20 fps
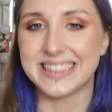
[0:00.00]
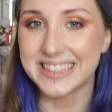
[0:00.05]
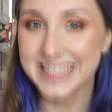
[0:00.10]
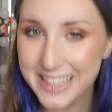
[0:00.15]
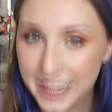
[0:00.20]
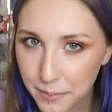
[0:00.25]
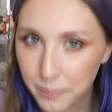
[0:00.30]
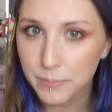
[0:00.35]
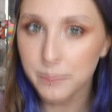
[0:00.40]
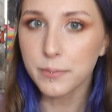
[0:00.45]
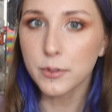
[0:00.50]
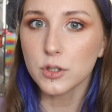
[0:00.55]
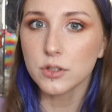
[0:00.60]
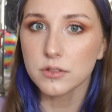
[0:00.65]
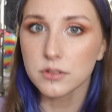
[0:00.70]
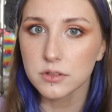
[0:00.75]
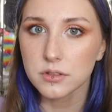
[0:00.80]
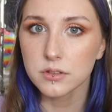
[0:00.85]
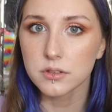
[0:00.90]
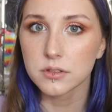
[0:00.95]

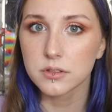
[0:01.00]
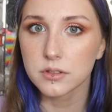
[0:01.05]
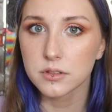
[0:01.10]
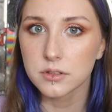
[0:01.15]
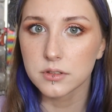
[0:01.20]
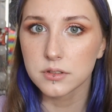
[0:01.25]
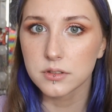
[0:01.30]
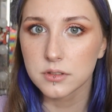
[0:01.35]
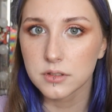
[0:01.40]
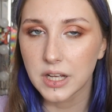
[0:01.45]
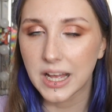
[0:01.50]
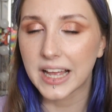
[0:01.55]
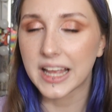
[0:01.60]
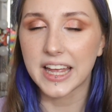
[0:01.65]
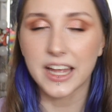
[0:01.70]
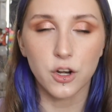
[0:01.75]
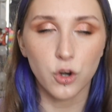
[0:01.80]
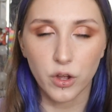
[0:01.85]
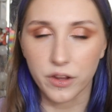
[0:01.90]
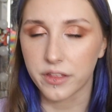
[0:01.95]
tiempo
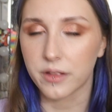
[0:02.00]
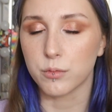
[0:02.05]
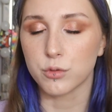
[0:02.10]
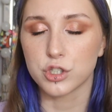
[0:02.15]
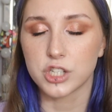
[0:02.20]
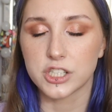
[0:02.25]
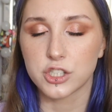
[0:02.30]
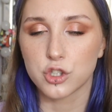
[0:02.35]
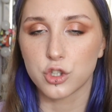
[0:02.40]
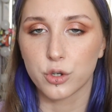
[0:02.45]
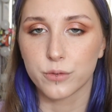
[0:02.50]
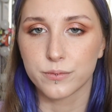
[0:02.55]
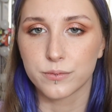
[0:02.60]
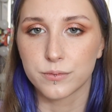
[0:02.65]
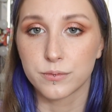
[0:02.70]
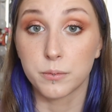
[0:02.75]
que no hacemos esto.